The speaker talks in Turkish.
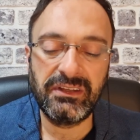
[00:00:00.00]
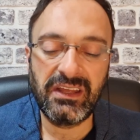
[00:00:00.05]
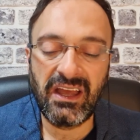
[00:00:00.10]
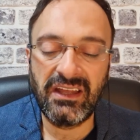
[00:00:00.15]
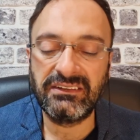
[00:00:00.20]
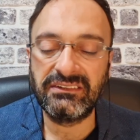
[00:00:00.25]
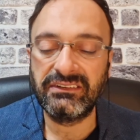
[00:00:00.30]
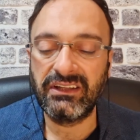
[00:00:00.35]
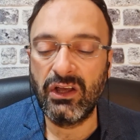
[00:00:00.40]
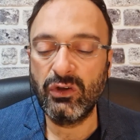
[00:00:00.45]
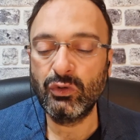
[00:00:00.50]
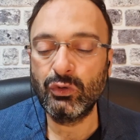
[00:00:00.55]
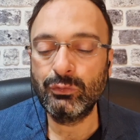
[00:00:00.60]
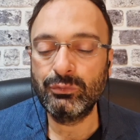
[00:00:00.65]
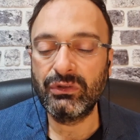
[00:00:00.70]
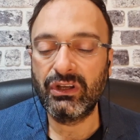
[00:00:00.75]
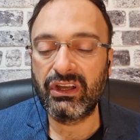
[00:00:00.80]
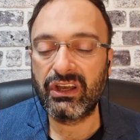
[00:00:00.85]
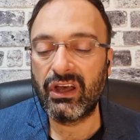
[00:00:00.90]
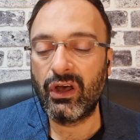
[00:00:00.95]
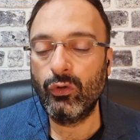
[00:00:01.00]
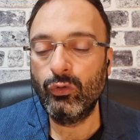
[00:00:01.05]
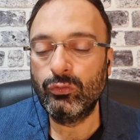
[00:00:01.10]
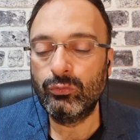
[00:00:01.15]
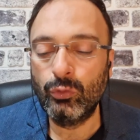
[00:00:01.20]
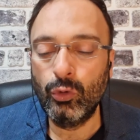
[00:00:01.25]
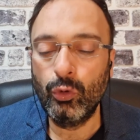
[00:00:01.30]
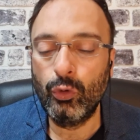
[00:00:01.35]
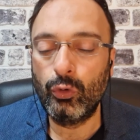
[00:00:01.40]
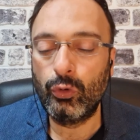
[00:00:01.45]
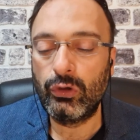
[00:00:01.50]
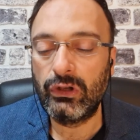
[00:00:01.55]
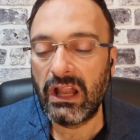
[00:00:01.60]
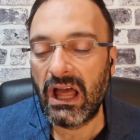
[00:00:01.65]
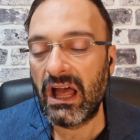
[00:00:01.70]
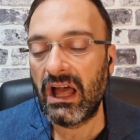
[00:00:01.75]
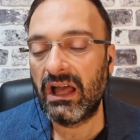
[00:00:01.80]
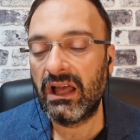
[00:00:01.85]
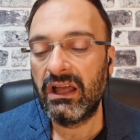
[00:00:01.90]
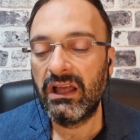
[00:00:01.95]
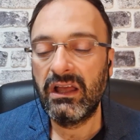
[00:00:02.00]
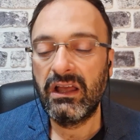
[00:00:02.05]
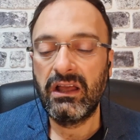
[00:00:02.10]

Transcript: bi ennehum kavmul la